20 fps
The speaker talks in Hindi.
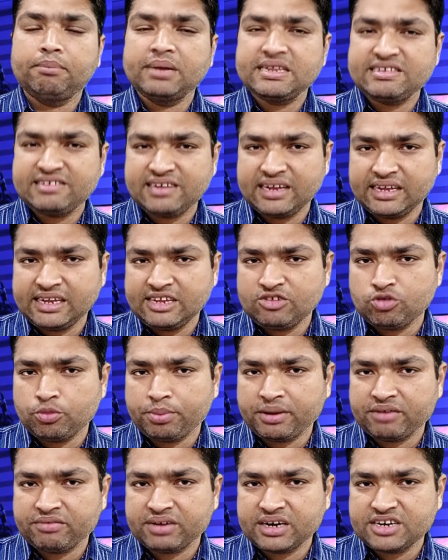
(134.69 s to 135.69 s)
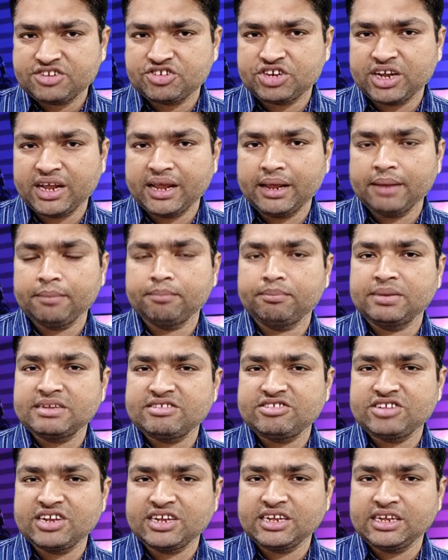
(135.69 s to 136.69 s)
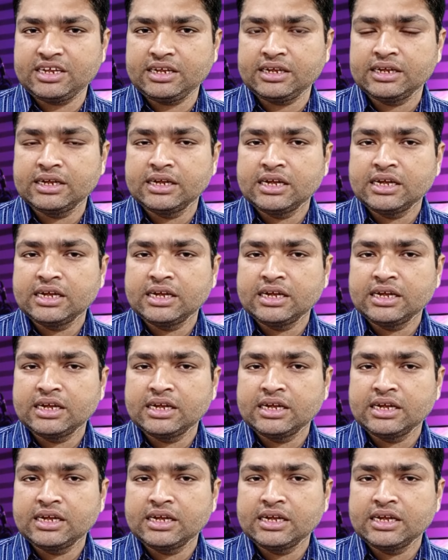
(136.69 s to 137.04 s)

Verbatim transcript: बच्चे की जो परवरिश है बच्चे की